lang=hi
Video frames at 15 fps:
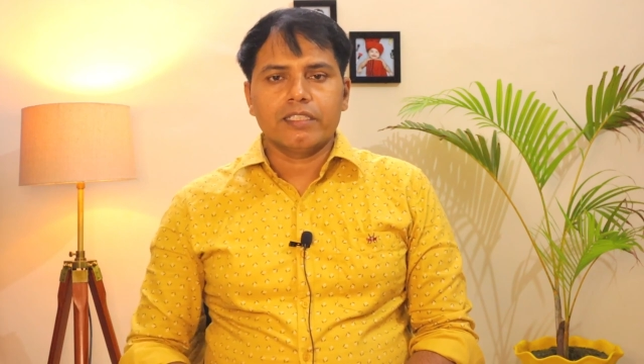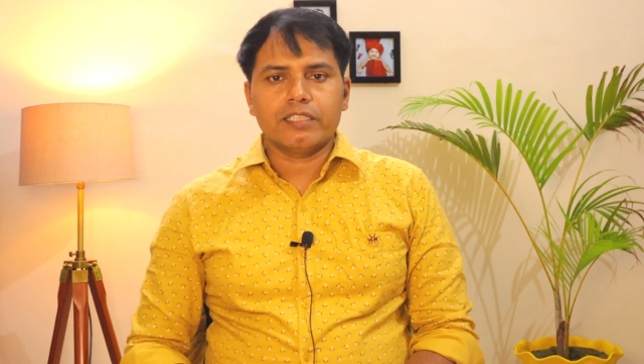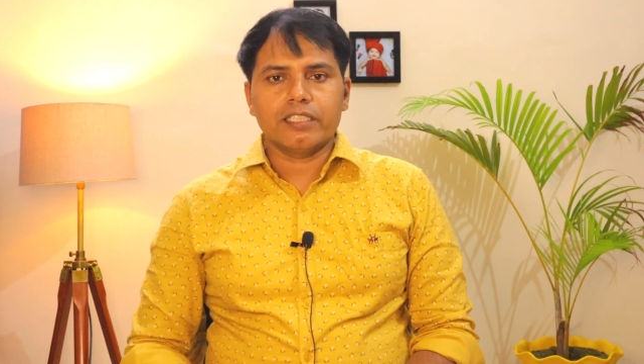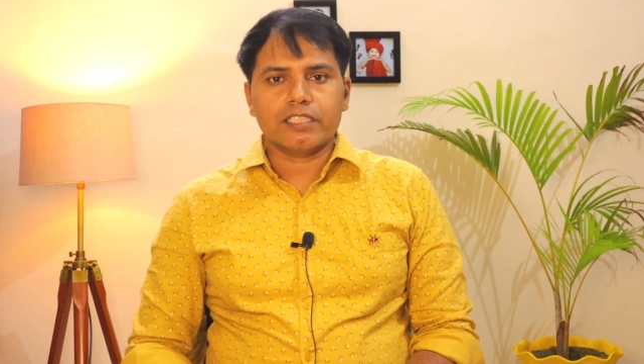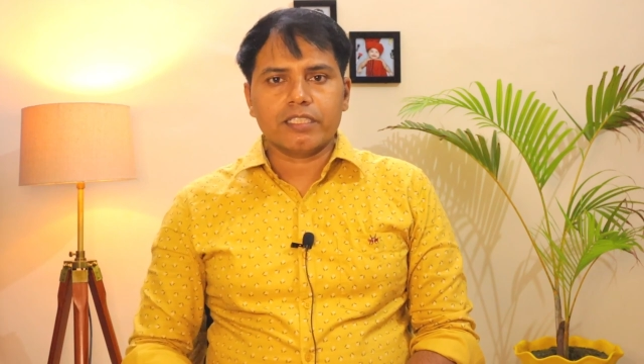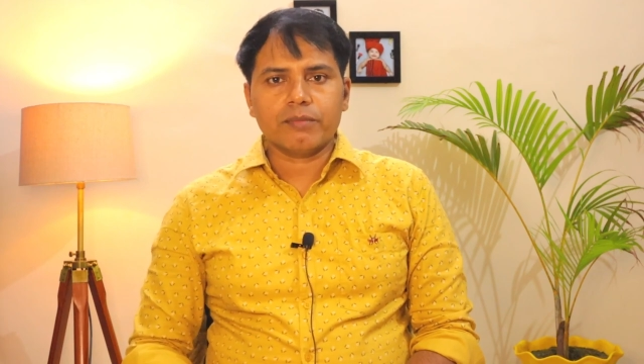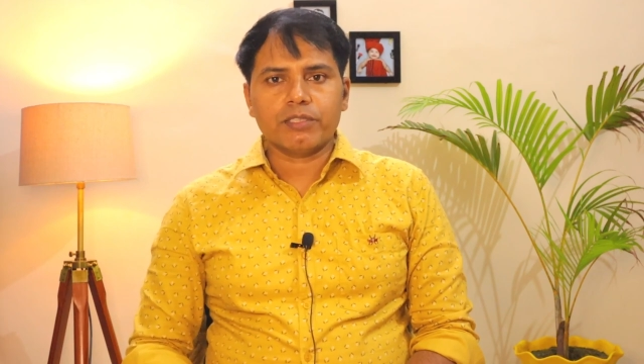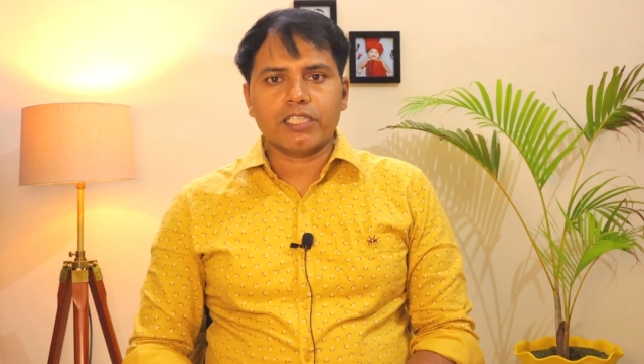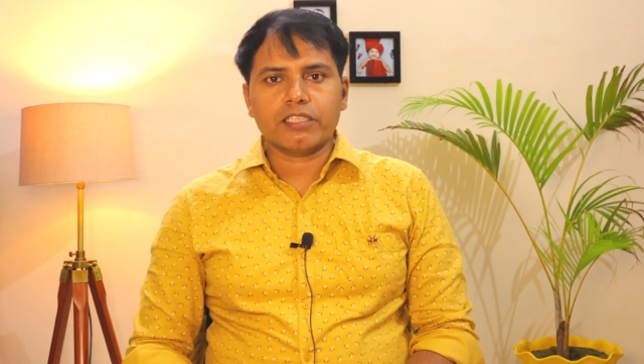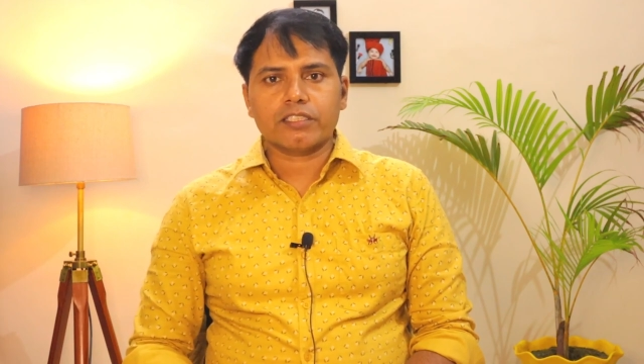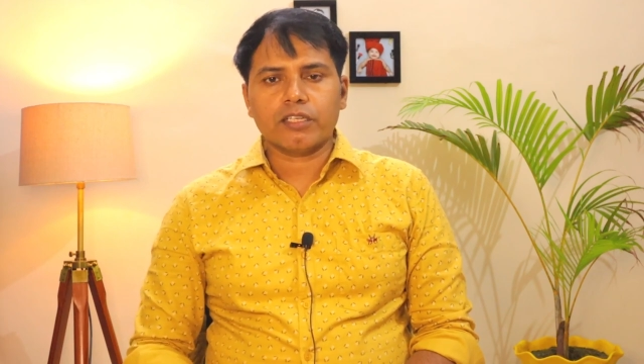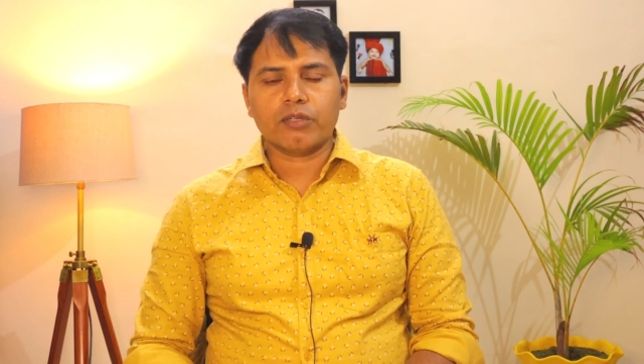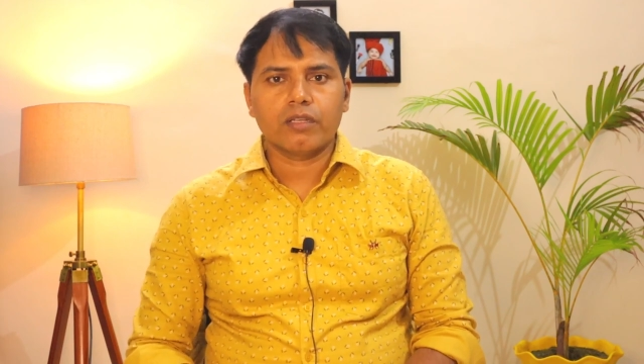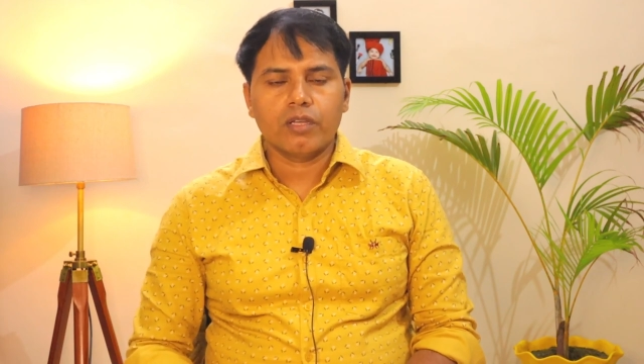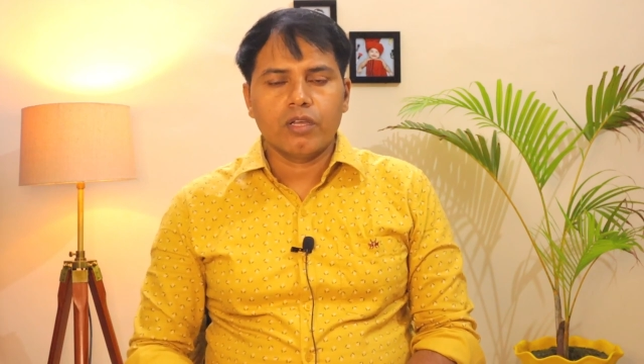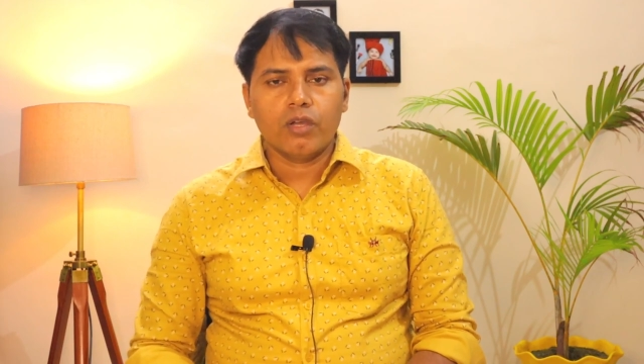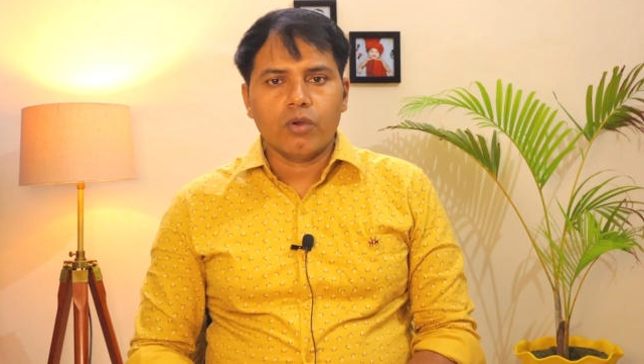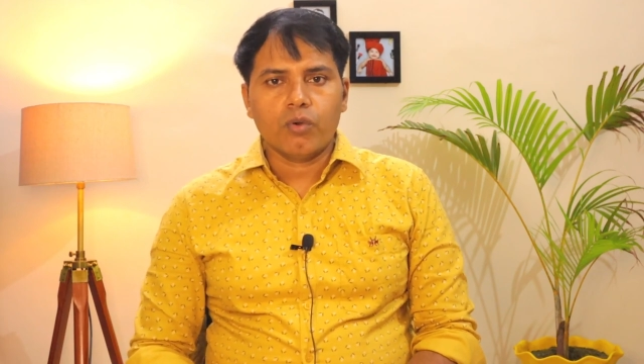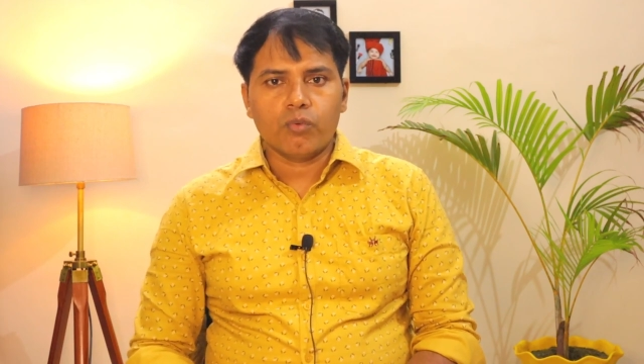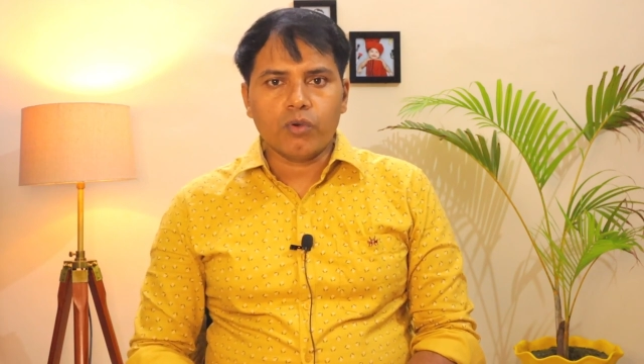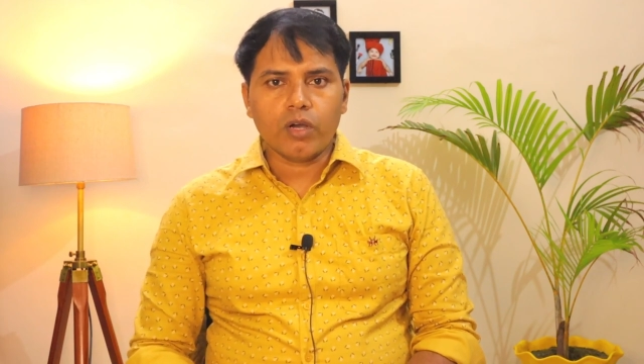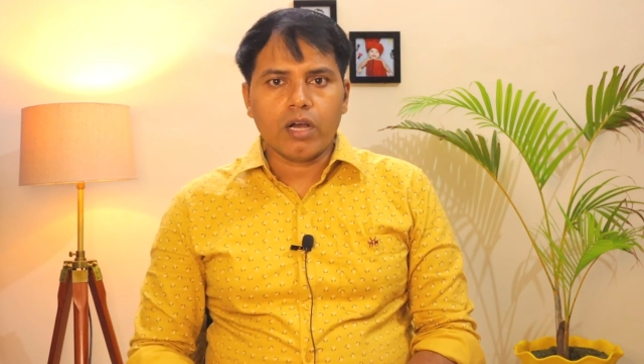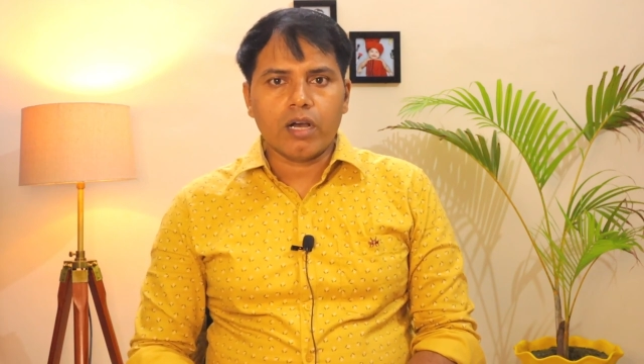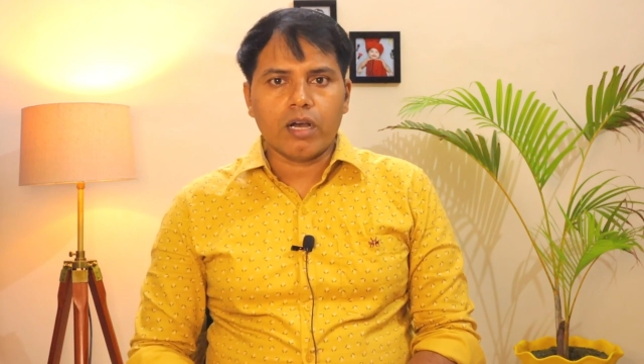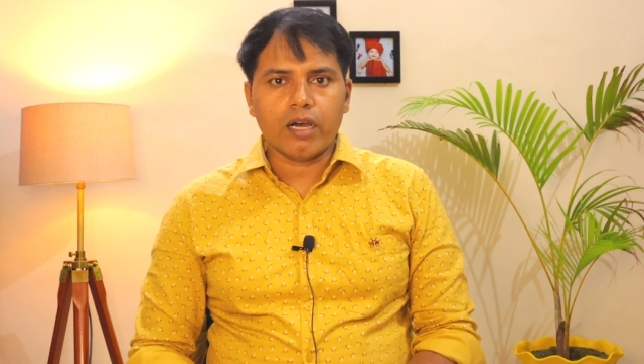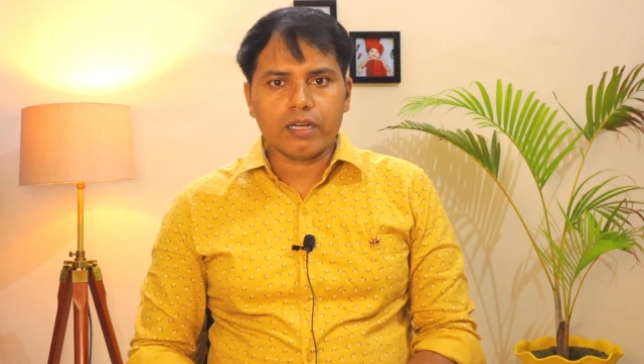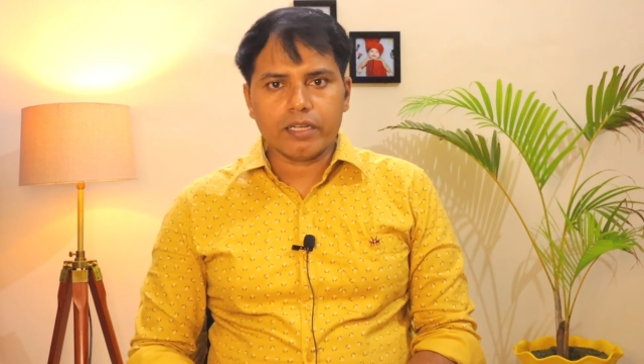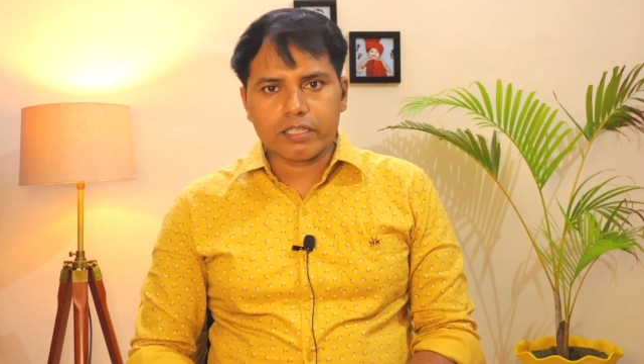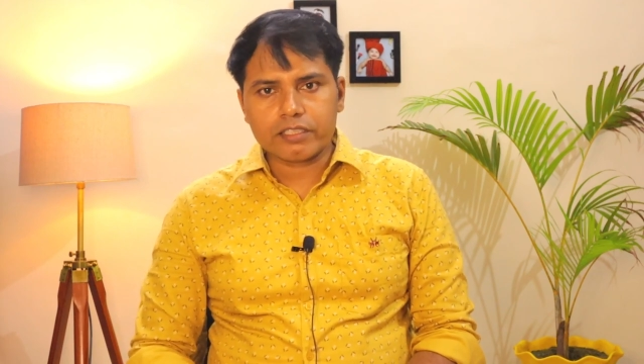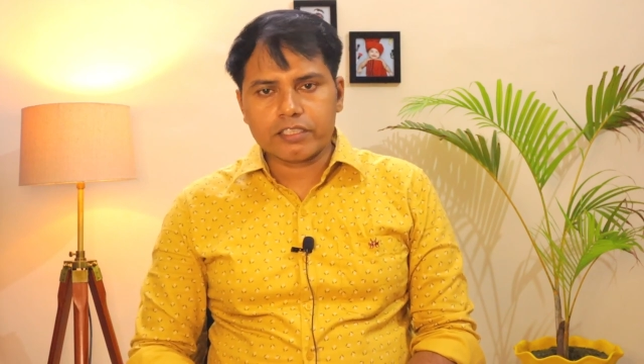जिसकी वजह से वह
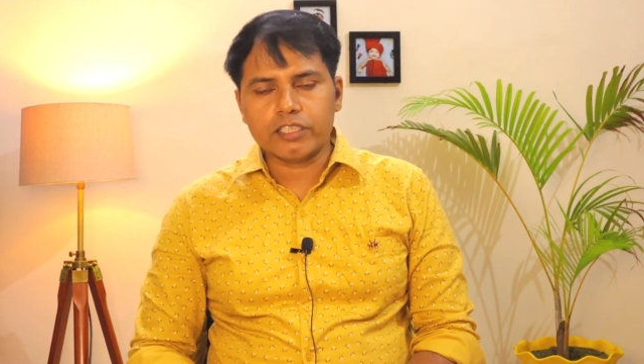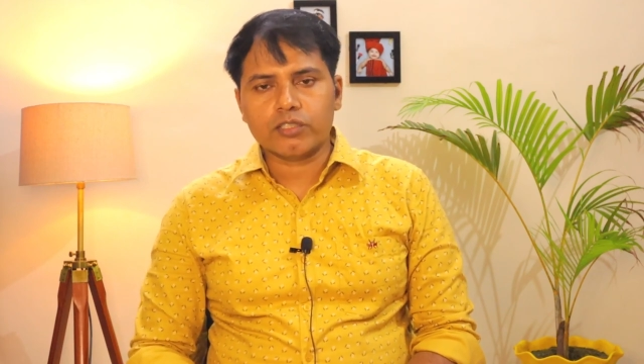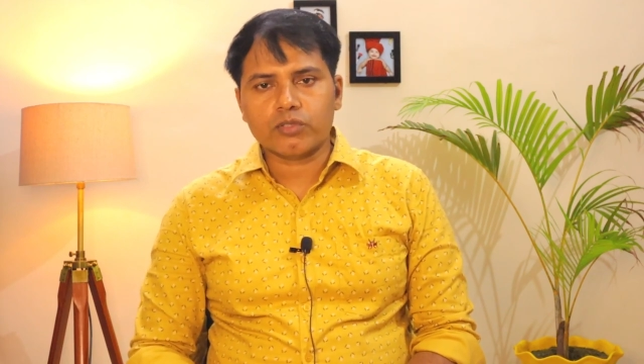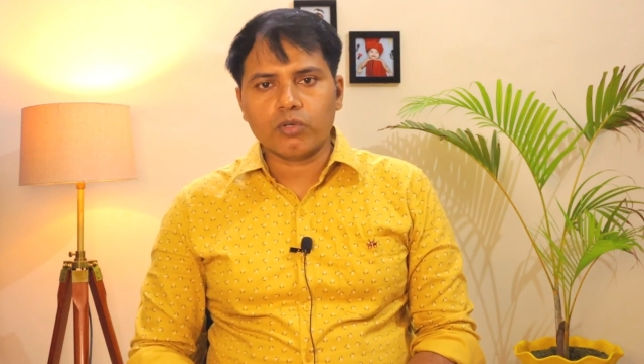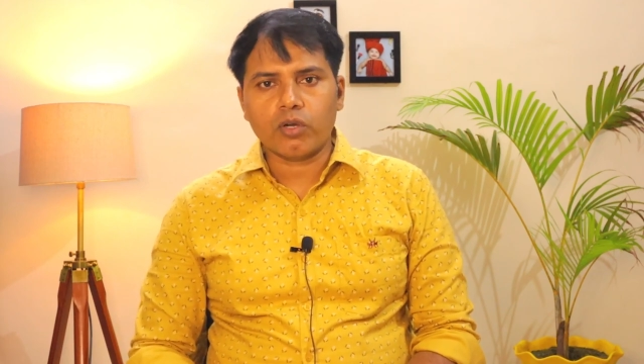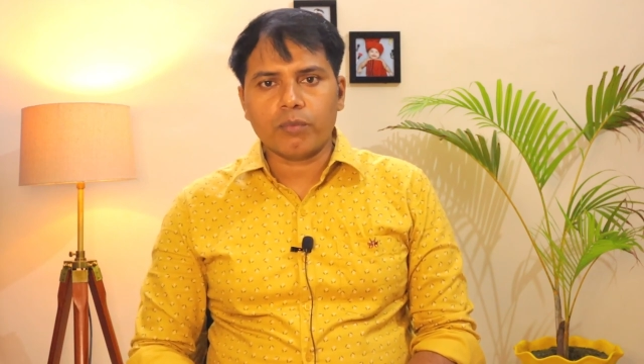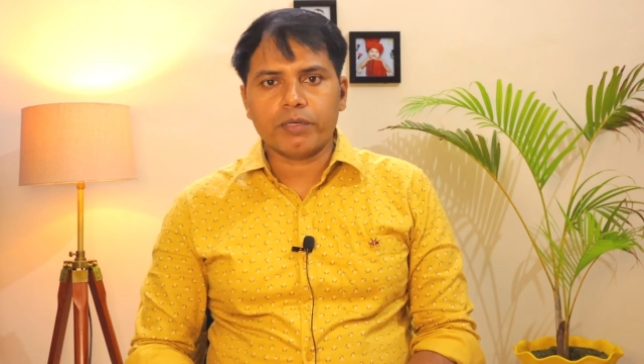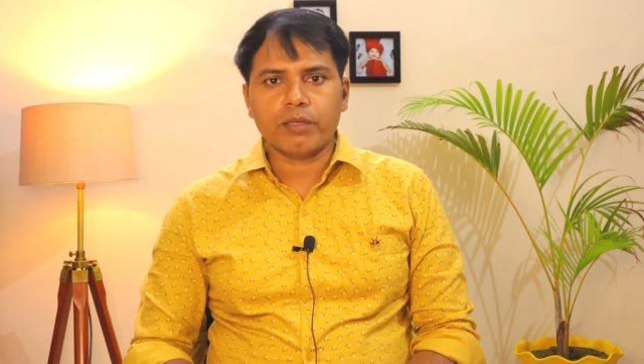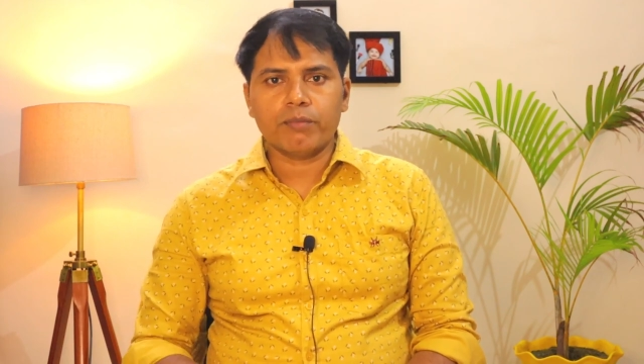हर एक चीज़ को अपने